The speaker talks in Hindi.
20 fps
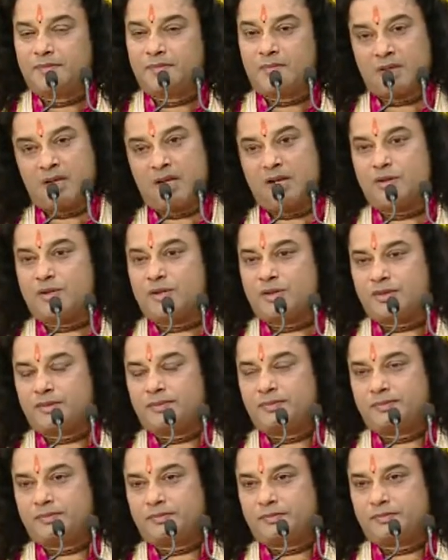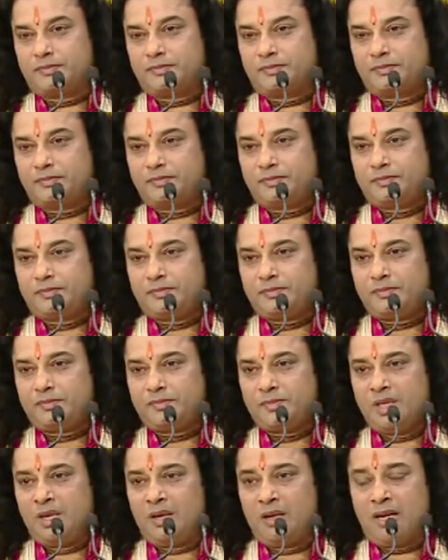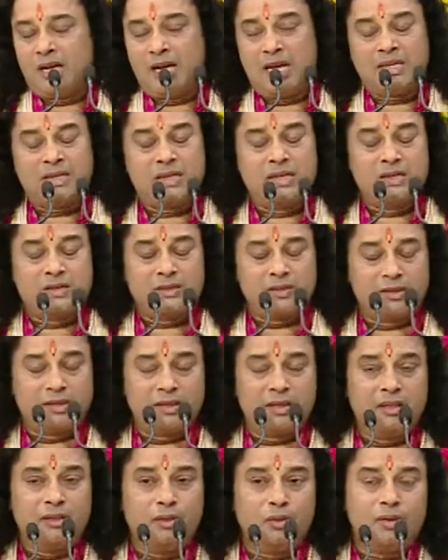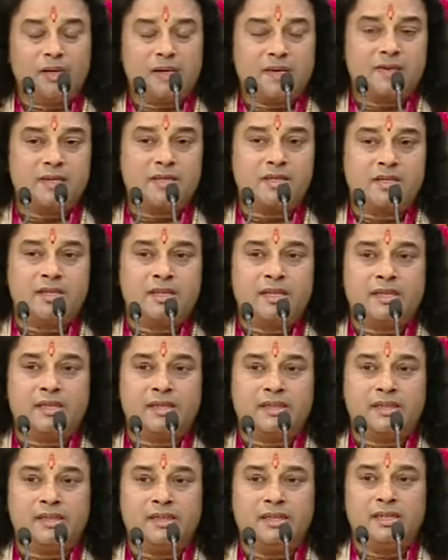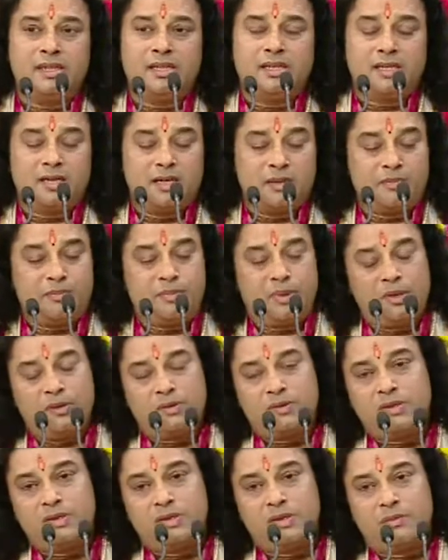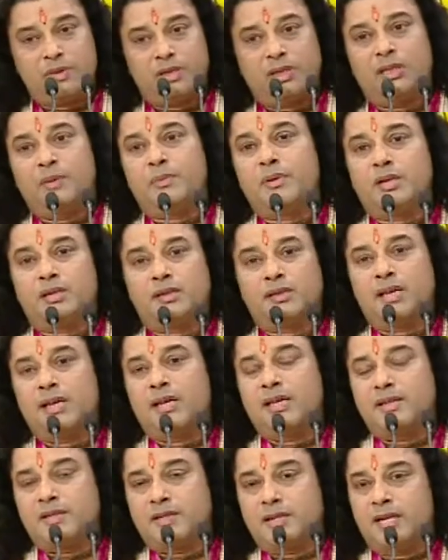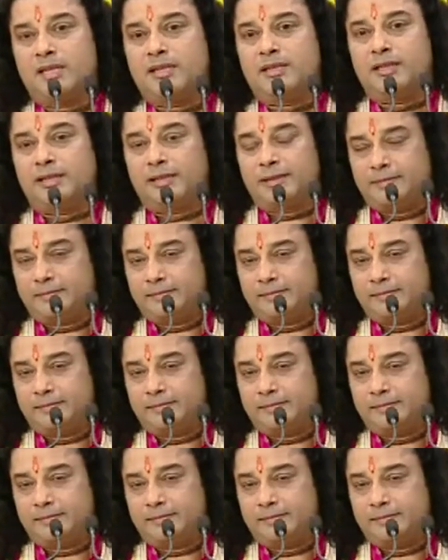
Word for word: काश और आज की जिंदगी लोग ऐसे जी रहे हैं कि पड़ोसी से मतलब रखना नहीं चाहते